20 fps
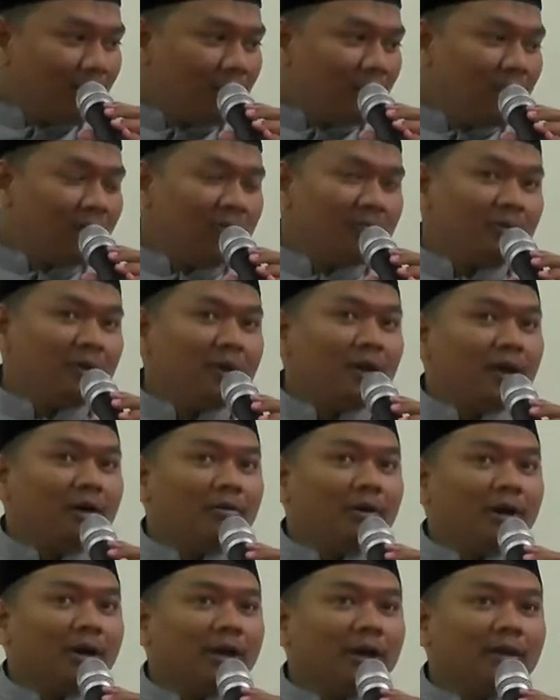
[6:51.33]
Beliau
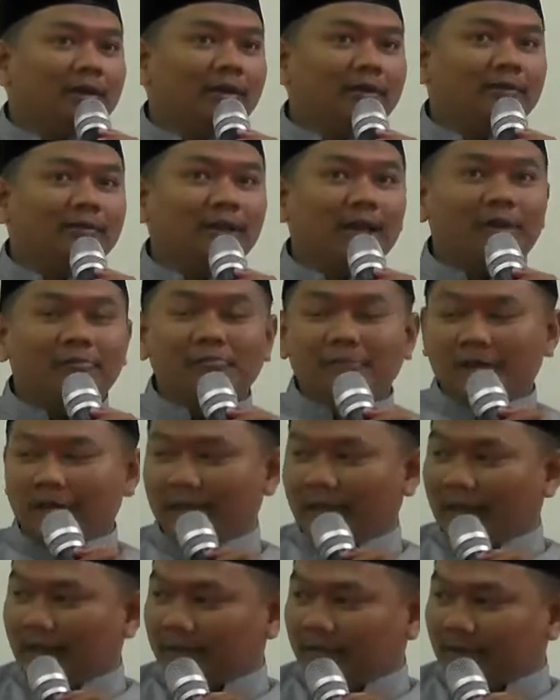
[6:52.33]
mendakwakan Islam
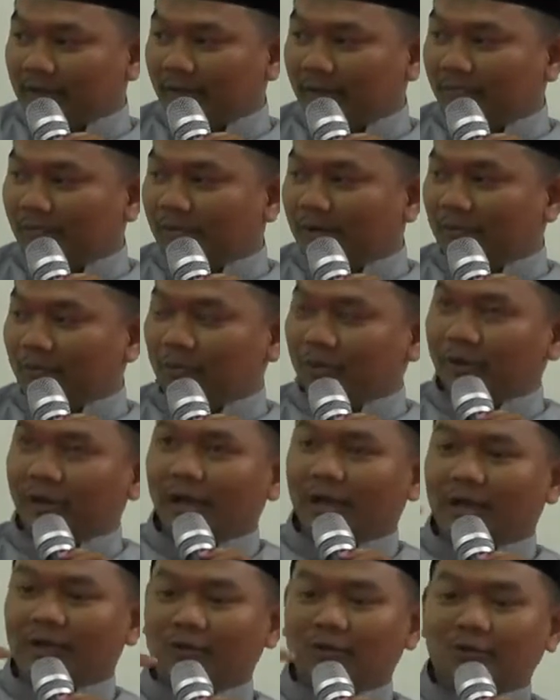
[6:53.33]
ke Yasrib,
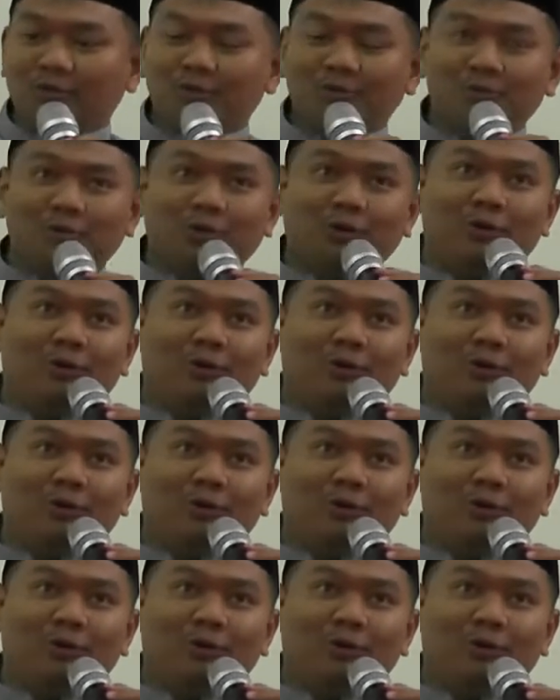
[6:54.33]
kemudian 72